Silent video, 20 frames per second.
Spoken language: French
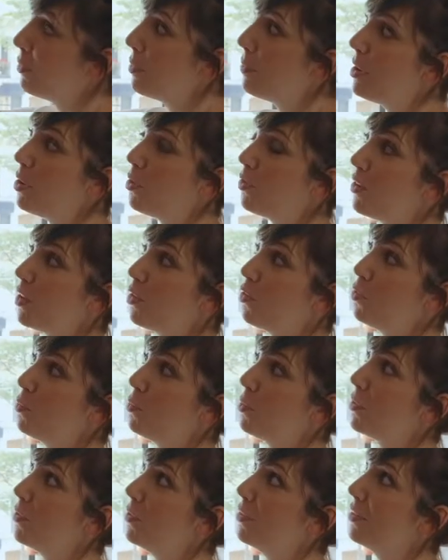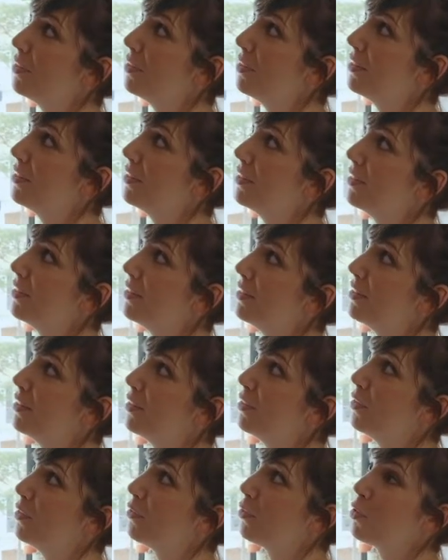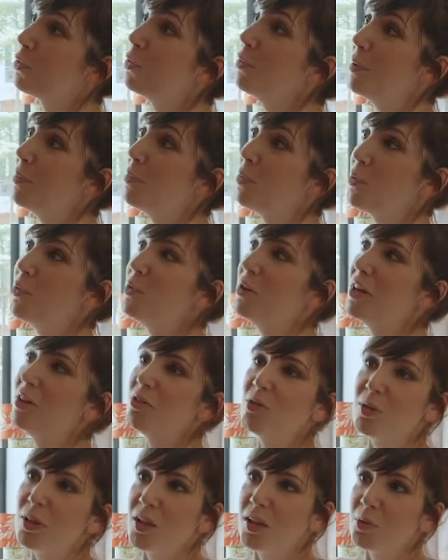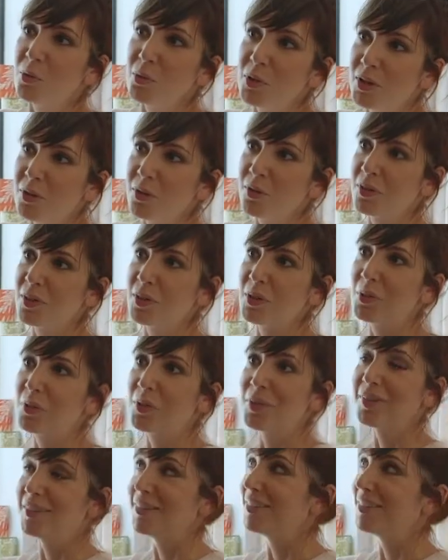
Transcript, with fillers: même à l'envers, je le prends. Franchement, même rouler, je le garde roulé dans un coin.